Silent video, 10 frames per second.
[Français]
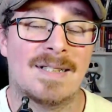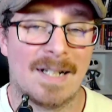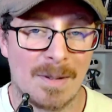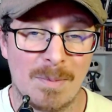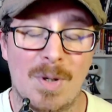
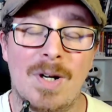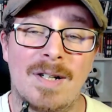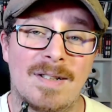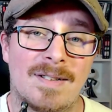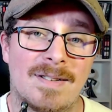Dragon
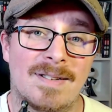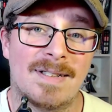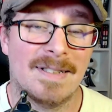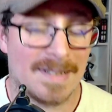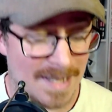Ball,
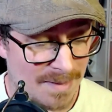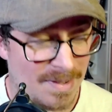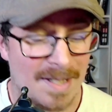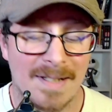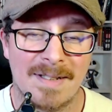c'est la
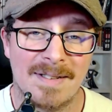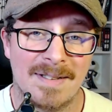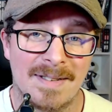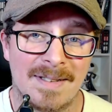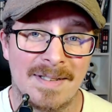vie
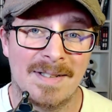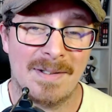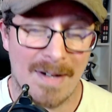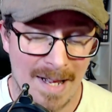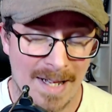
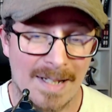Ouais.